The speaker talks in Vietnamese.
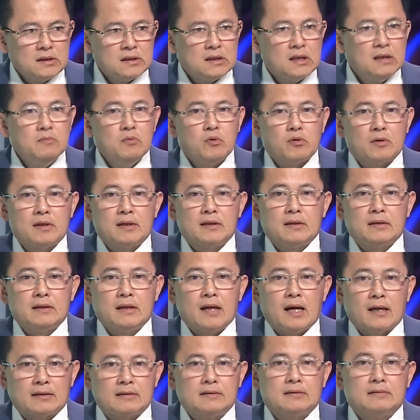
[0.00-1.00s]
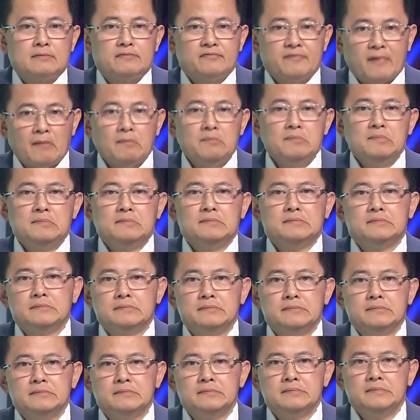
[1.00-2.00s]
cứ một đợt phóng
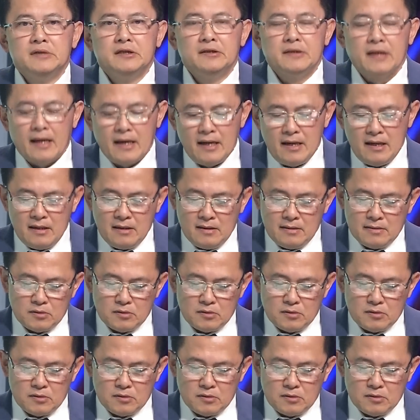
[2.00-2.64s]
như thế